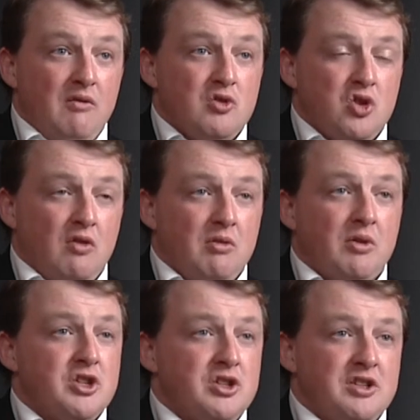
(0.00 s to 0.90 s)
в условном
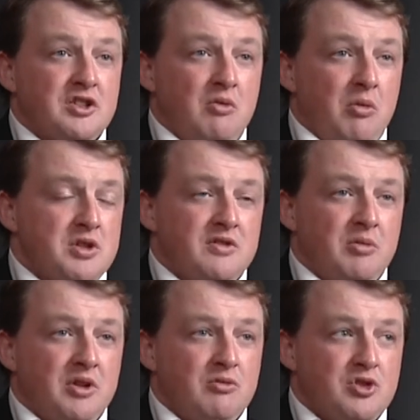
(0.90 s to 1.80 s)
гражданском обществе,
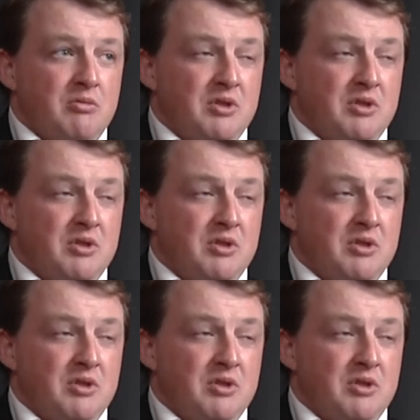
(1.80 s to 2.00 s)
потому что